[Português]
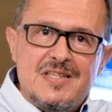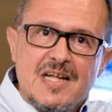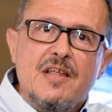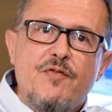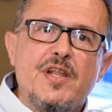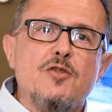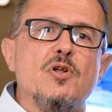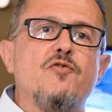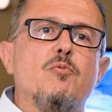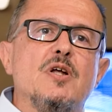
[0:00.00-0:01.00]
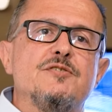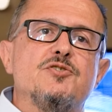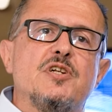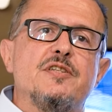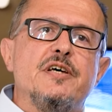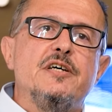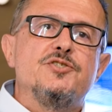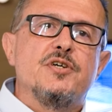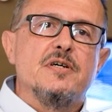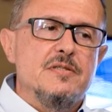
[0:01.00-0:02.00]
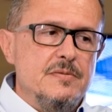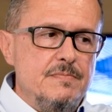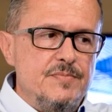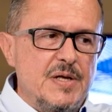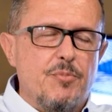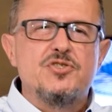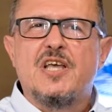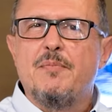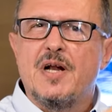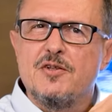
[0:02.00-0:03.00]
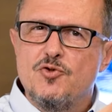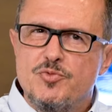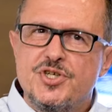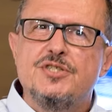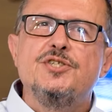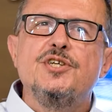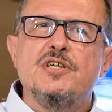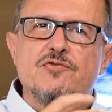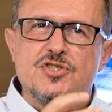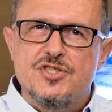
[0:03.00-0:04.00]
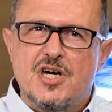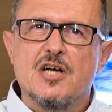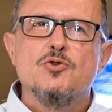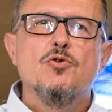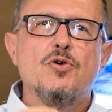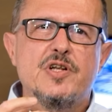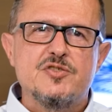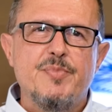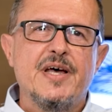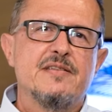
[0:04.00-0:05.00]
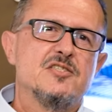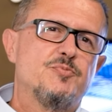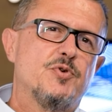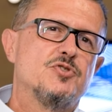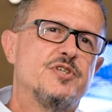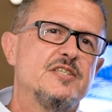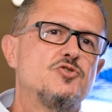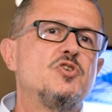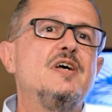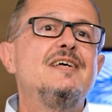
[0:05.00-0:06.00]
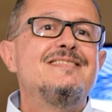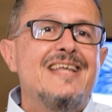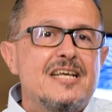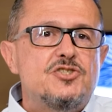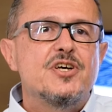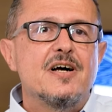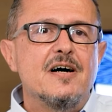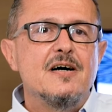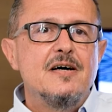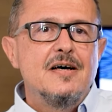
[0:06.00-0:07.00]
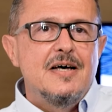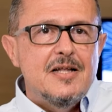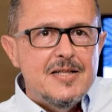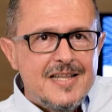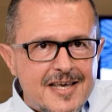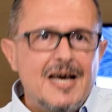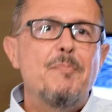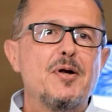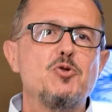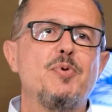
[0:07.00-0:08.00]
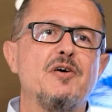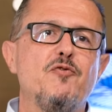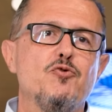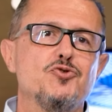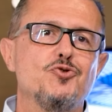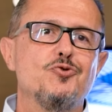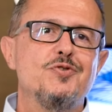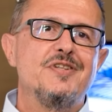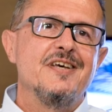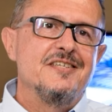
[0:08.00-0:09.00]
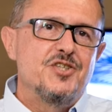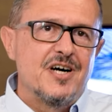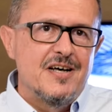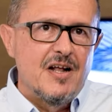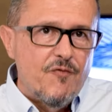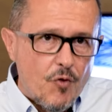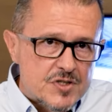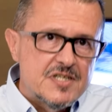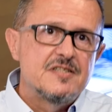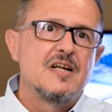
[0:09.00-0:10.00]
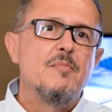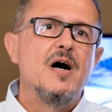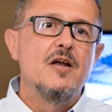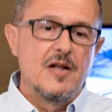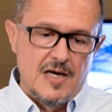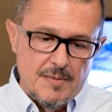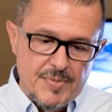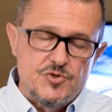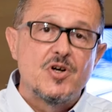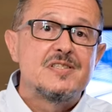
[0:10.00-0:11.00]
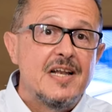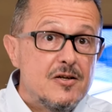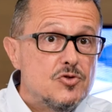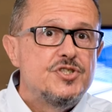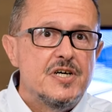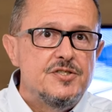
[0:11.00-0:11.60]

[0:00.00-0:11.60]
que está definido na formulação estratégica, depois quebrado em objetivos, indicadores, metas, processos, tem que chegar em quem aperta o parafuso, tem que chegar na força de trabalho, aquela pessoa que está ali no dia a